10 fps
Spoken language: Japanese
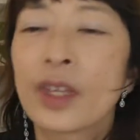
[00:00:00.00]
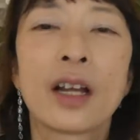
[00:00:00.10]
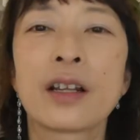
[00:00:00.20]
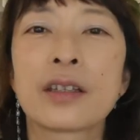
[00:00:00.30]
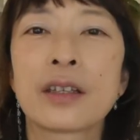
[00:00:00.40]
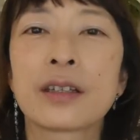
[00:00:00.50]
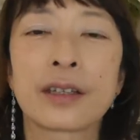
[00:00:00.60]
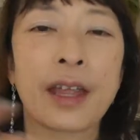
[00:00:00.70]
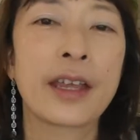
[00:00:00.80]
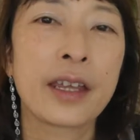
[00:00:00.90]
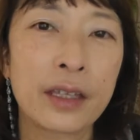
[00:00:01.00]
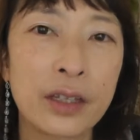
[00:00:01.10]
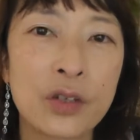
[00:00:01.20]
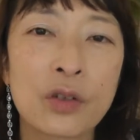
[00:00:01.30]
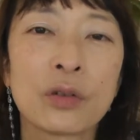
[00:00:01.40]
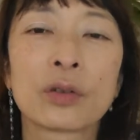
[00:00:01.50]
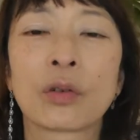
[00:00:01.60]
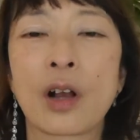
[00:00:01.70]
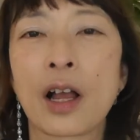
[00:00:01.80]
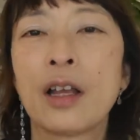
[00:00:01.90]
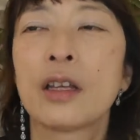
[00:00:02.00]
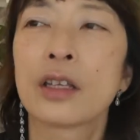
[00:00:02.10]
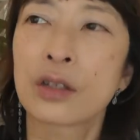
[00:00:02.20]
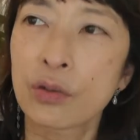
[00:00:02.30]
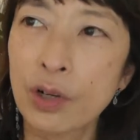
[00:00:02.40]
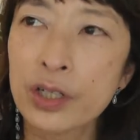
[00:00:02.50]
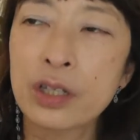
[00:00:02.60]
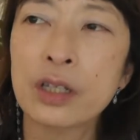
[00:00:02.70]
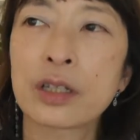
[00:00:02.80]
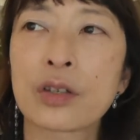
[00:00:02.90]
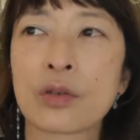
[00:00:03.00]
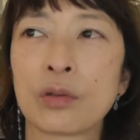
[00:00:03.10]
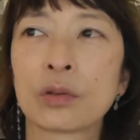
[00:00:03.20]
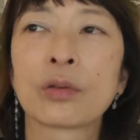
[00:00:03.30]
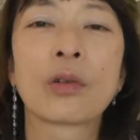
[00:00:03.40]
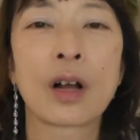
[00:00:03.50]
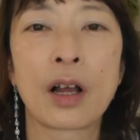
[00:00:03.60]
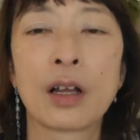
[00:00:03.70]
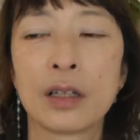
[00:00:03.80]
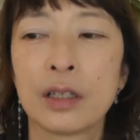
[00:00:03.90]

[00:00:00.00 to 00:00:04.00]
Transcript: あれしてて大変でしょうとか忙しいでしょうとか